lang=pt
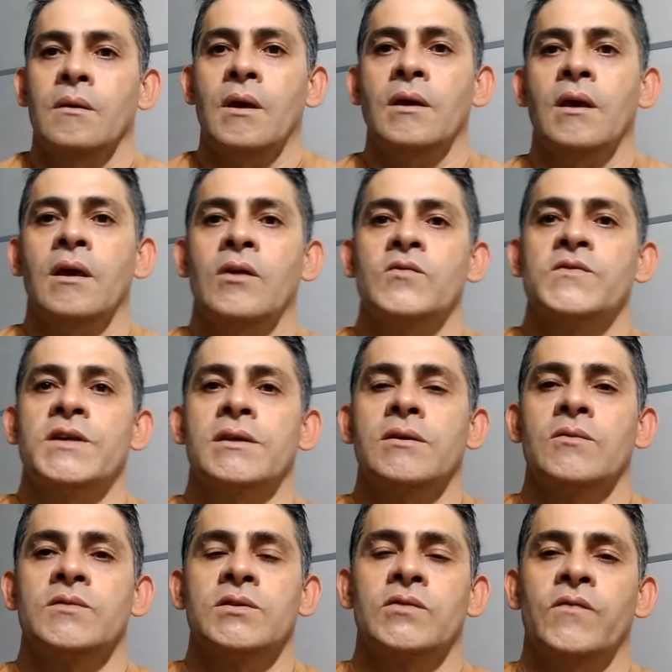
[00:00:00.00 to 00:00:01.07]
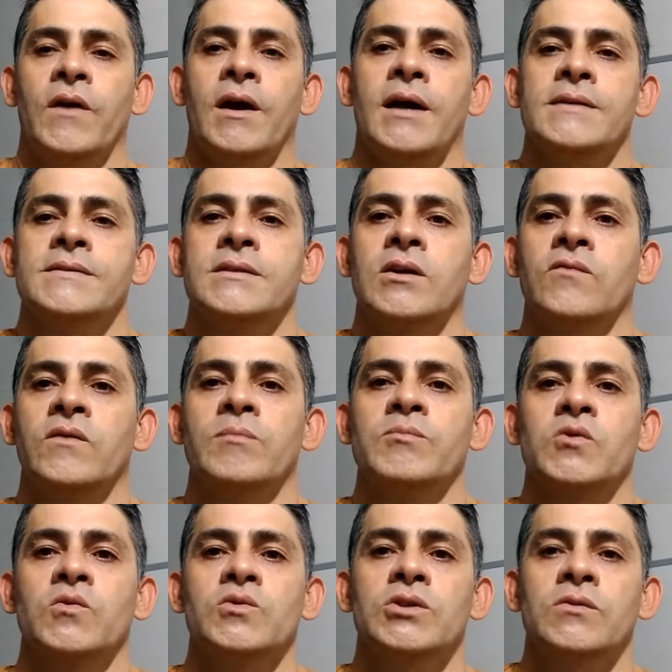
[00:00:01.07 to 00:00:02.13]
E aí, guerreiros, aqui é o Centro Ferraz, então
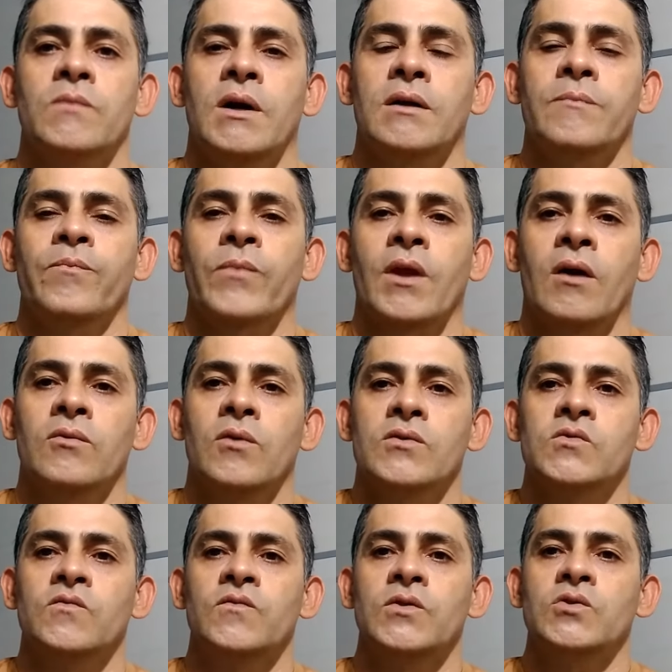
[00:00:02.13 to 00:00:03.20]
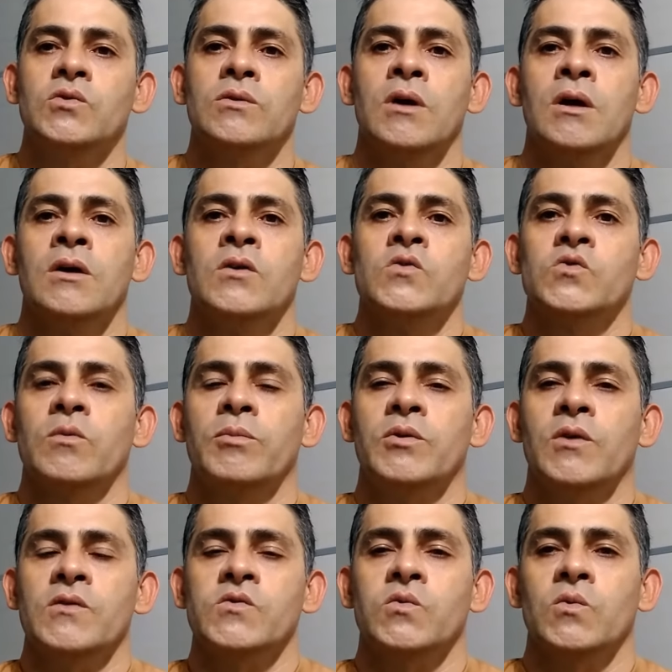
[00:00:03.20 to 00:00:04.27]
vamos continuar ao nosso vídeo sobre o
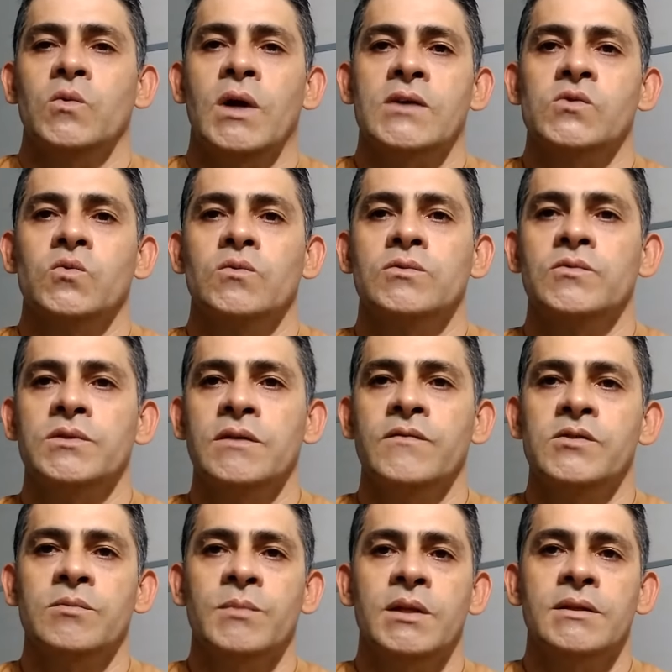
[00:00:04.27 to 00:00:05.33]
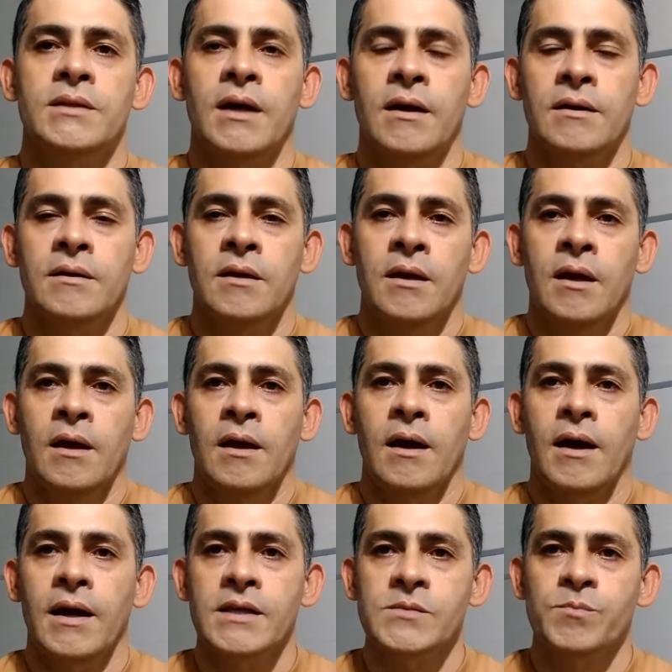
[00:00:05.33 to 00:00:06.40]
nosso assunto do serviço militar
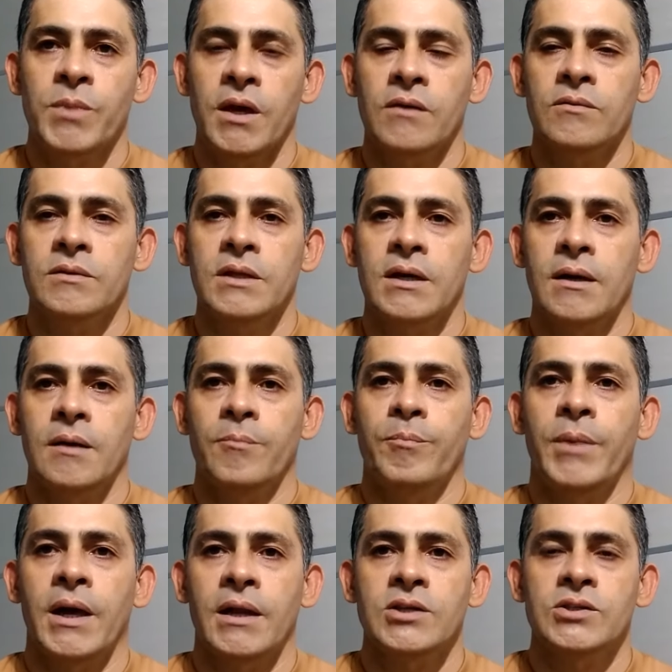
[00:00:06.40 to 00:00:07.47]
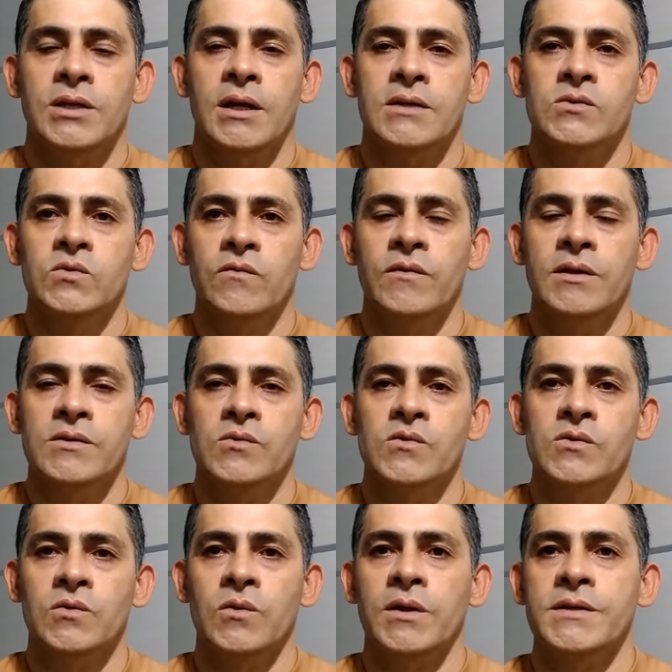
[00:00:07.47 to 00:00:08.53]
a respeito da para tirar as dúvidas dos
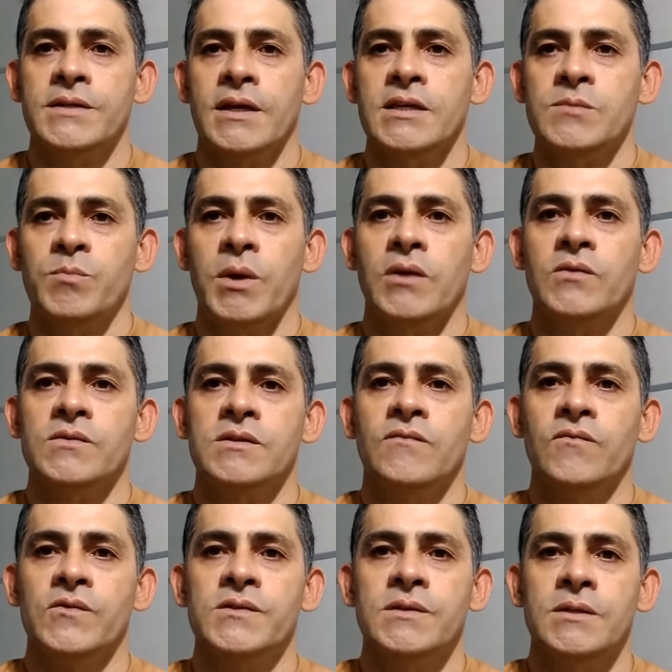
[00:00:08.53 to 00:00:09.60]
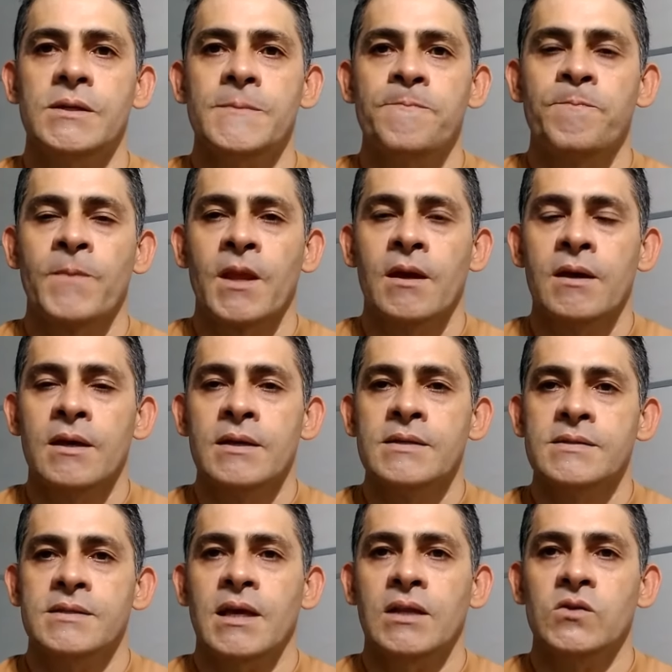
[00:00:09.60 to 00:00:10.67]
senhores a respeito se você
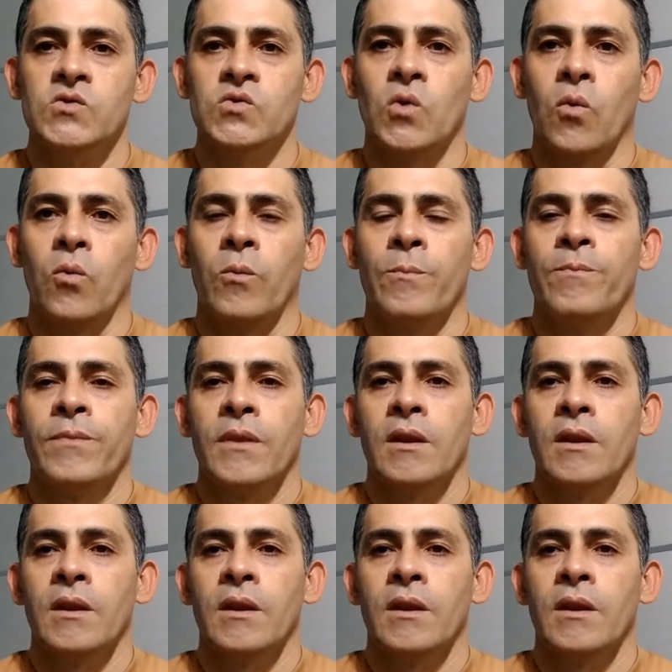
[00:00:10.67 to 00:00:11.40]
se alistou